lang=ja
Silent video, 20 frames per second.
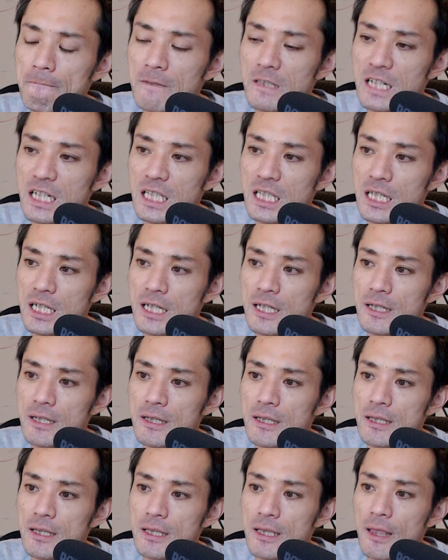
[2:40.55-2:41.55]
なんだ
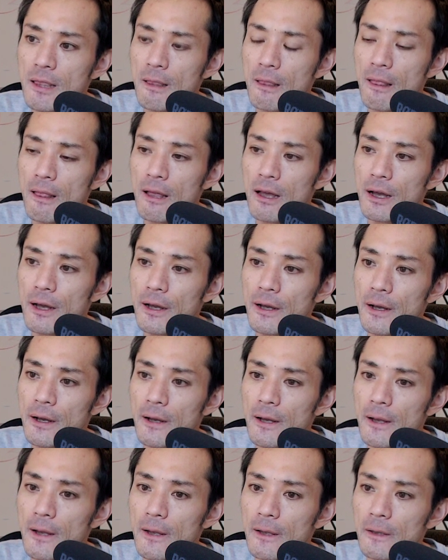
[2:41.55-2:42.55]

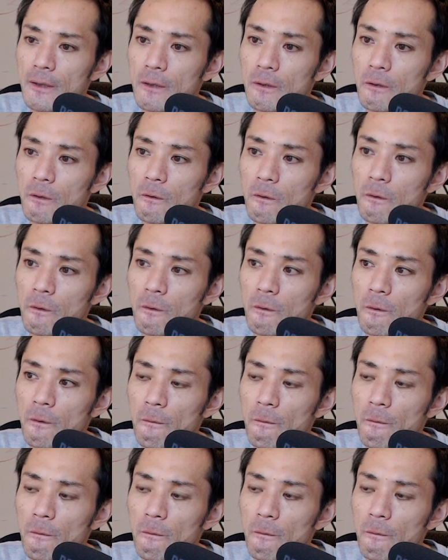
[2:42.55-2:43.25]
えー、っと、